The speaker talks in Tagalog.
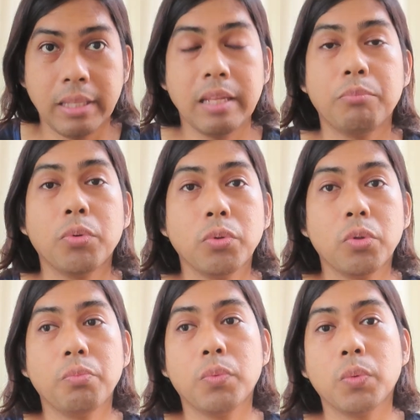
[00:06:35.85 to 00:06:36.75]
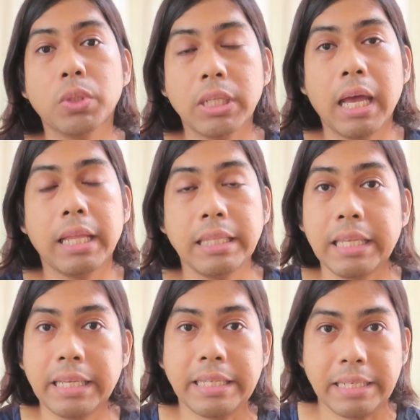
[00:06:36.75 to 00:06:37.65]
Naputol po siya at
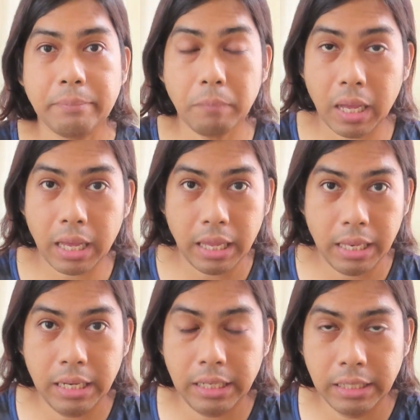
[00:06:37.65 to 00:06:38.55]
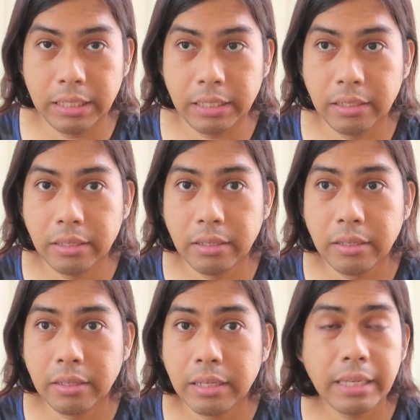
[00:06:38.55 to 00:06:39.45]
nilagyan ng bakal
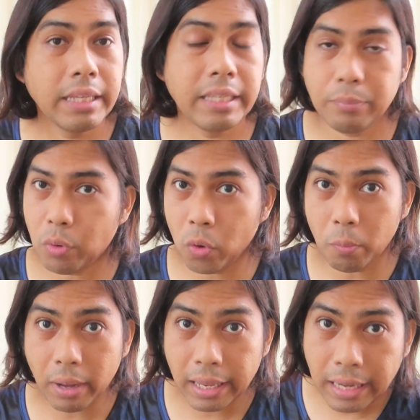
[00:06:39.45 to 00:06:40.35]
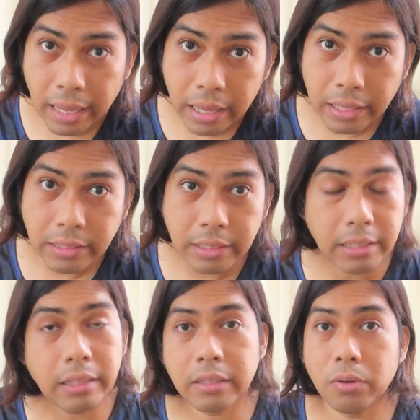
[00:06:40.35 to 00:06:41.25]
hindi po ako makalakad,
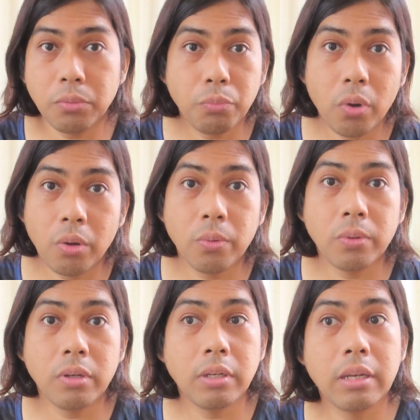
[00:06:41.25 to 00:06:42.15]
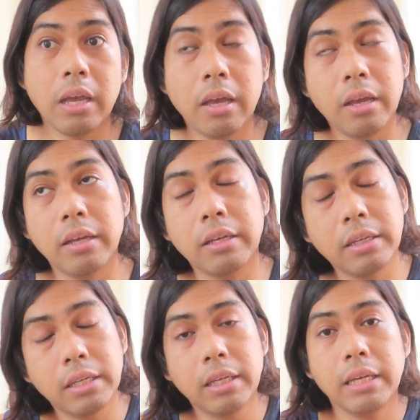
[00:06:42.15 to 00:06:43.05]
ilang taon po akong nag
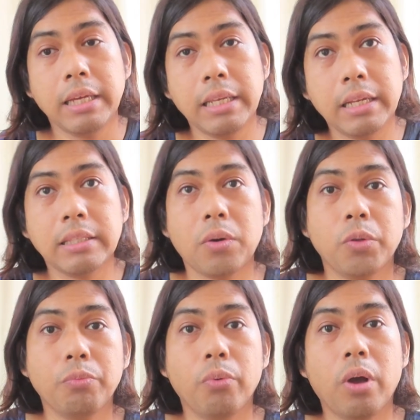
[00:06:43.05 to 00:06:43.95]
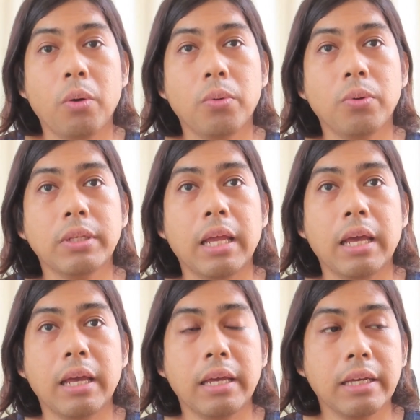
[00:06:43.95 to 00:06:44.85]
ilang taon po akong
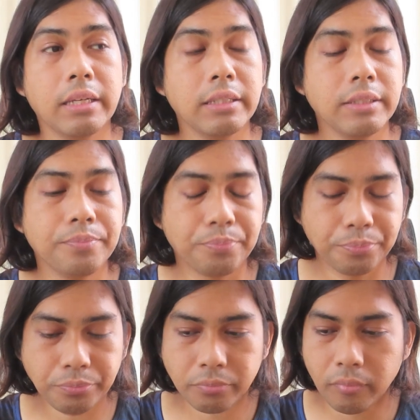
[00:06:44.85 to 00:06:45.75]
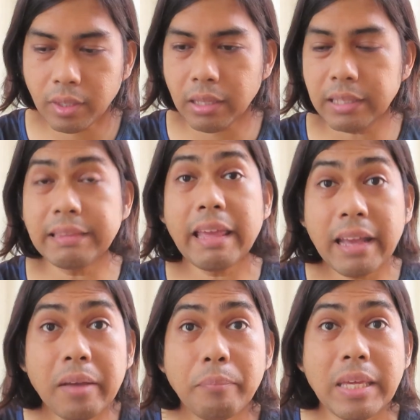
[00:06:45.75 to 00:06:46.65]
nag
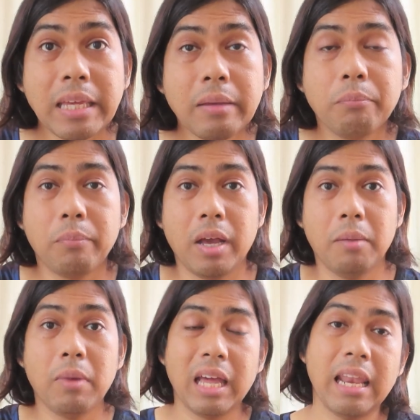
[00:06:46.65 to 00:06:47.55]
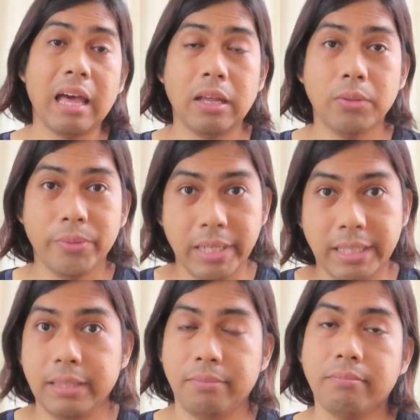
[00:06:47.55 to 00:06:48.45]
therapy para makalakad ulit.